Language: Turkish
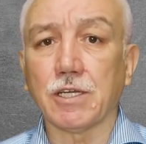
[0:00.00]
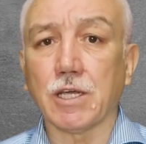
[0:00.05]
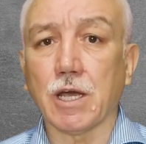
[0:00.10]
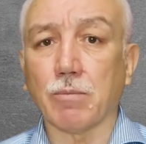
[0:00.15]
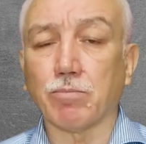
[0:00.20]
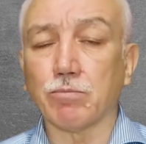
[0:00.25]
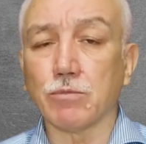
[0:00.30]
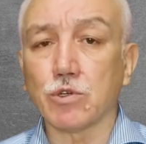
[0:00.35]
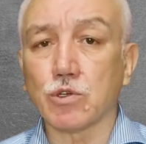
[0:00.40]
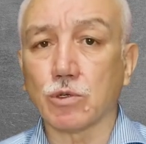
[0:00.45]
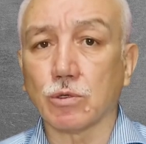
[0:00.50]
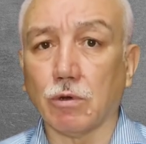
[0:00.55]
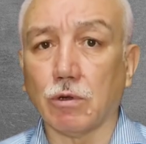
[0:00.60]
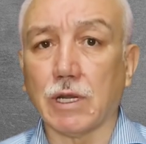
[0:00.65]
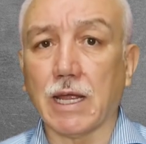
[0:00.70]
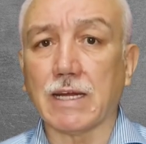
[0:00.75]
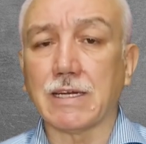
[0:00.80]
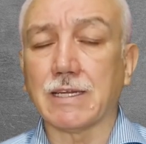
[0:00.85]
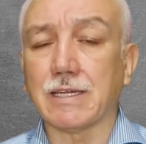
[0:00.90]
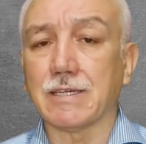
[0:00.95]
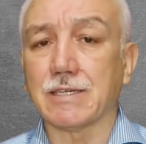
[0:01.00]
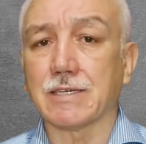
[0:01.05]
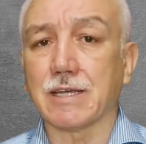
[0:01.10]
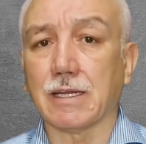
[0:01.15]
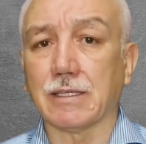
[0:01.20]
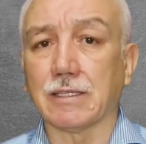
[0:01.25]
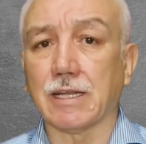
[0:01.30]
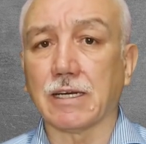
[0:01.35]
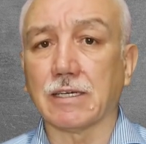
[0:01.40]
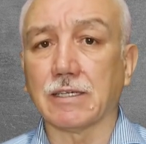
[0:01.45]
yapmış olan
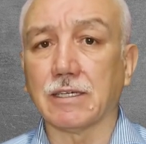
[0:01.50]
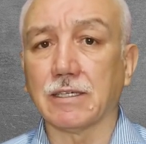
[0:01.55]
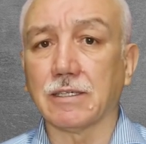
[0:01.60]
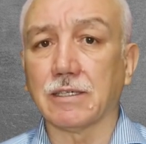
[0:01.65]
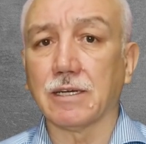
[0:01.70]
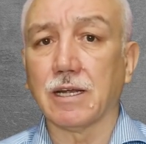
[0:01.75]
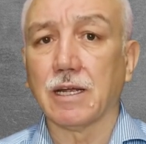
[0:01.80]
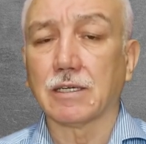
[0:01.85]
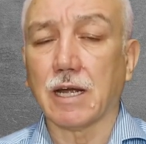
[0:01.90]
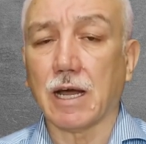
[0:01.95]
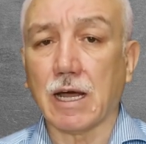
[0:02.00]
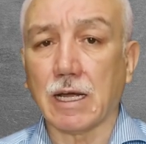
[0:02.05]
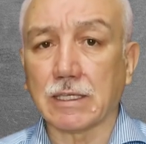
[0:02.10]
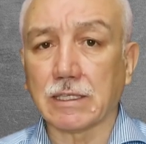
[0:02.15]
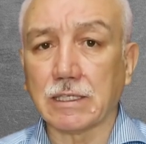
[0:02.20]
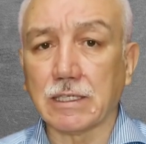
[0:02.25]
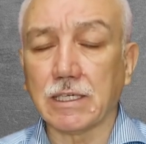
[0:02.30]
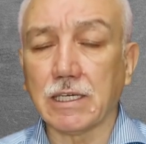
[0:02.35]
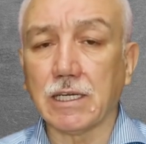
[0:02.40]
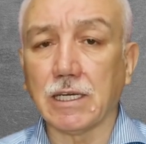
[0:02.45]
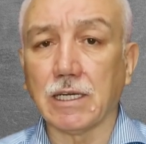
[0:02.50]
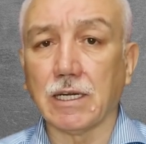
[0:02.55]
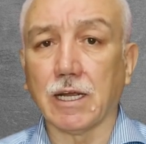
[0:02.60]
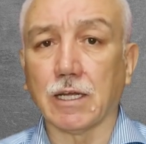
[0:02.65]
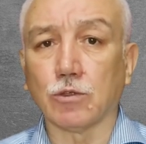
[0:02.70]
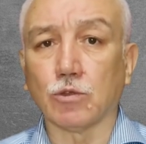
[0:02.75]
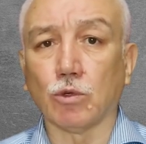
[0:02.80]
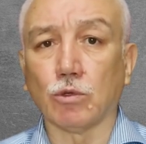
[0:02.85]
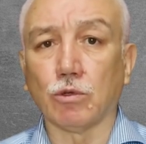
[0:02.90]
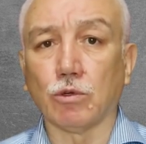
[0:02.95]
insanların rahatlığı
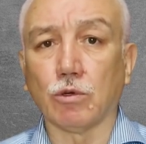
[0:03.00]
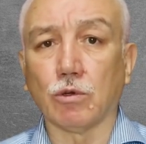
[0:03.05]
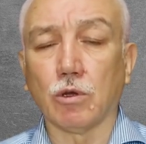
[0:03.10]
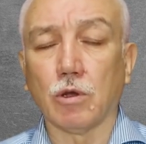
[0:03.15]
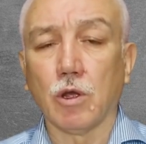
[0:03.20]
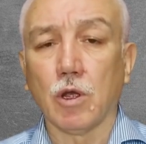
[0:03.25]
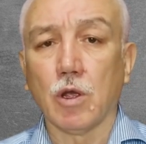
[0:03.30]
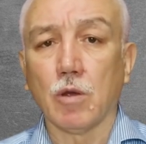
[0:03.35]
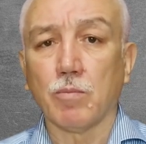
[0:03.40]
ile dolu.